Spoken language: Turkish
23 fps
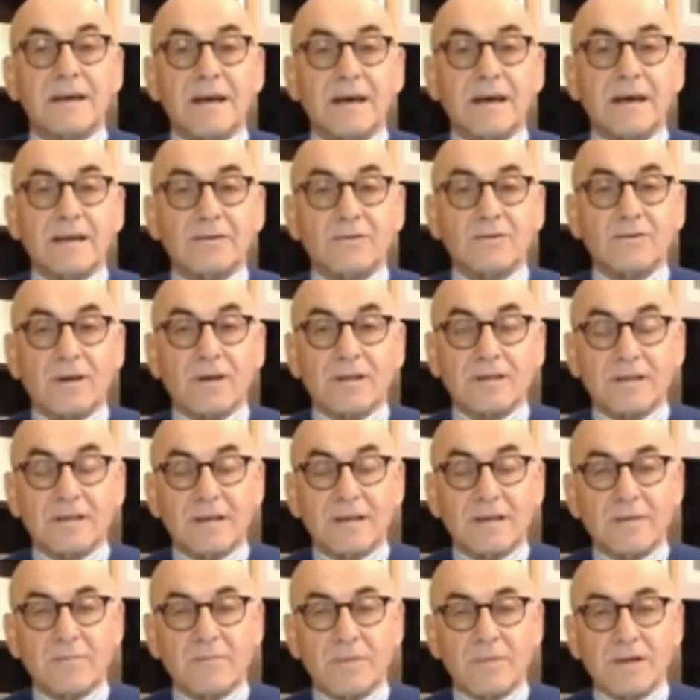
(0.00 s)
Erdoğan
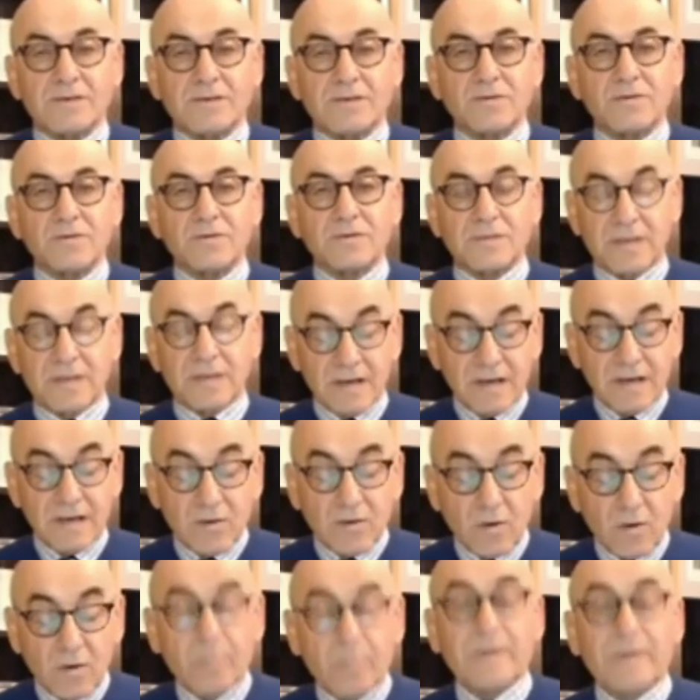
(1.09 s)
en başta olacak.
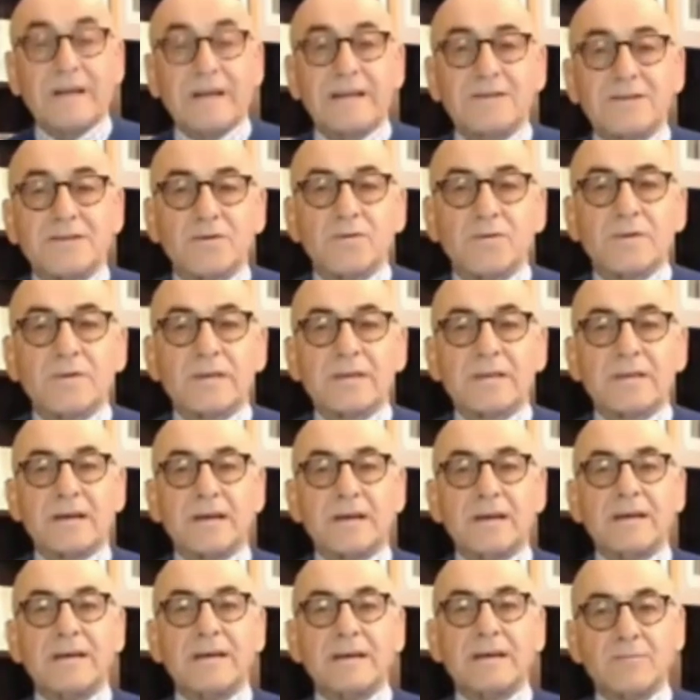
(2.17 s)
Operasyonda
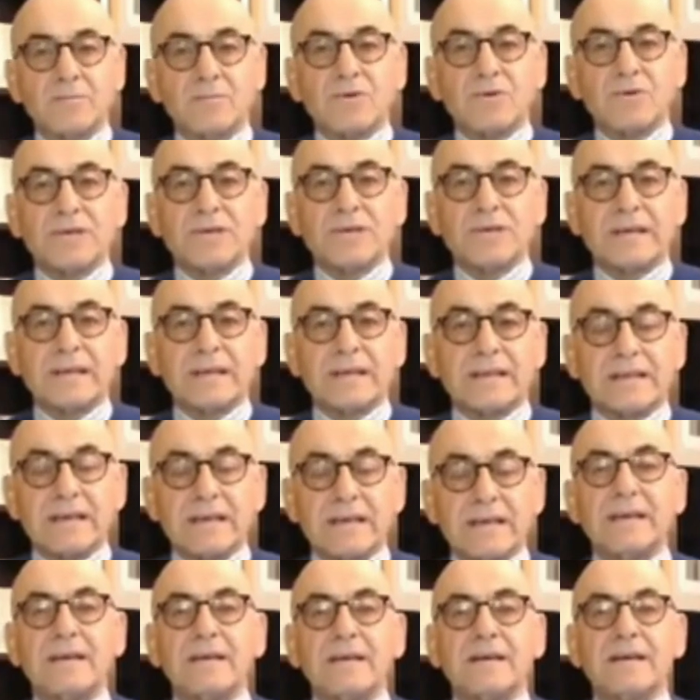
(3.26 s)
da bu
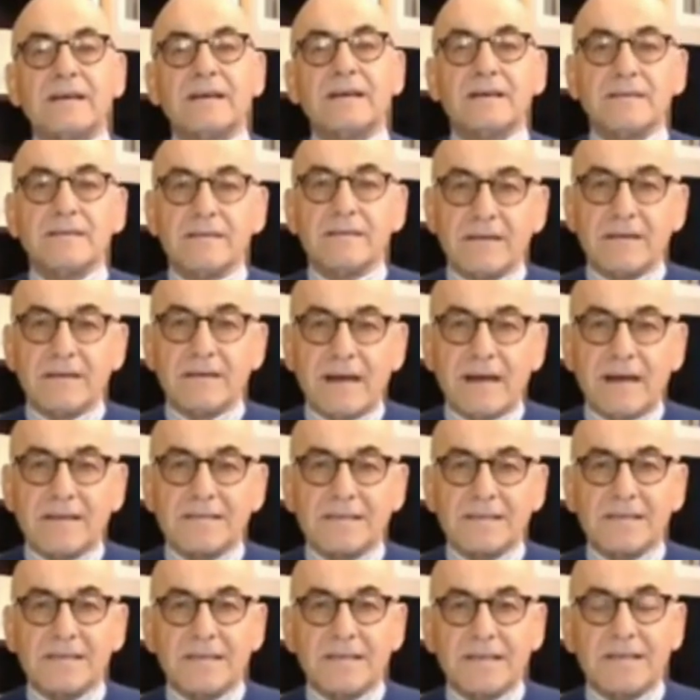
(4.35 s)
şekilde her
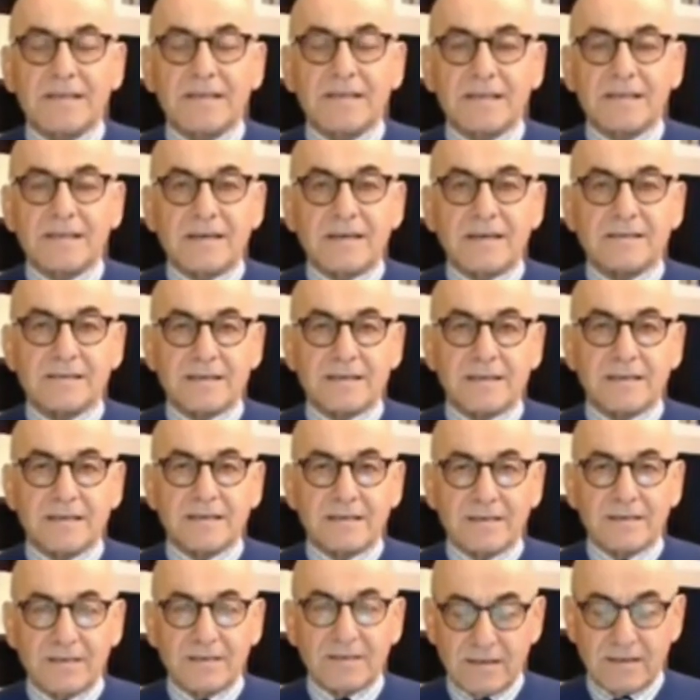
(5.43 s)
şey iyi giderse
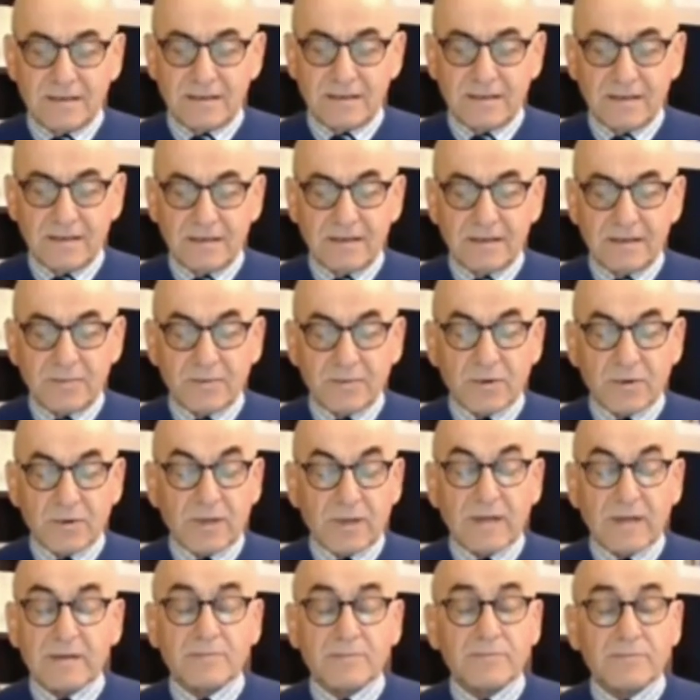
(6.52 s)
ile
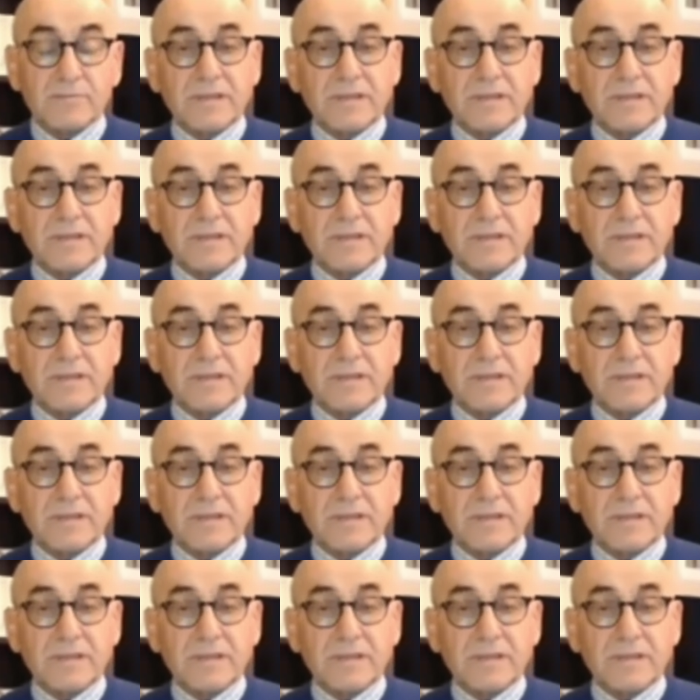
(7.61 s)
yapıyorlar.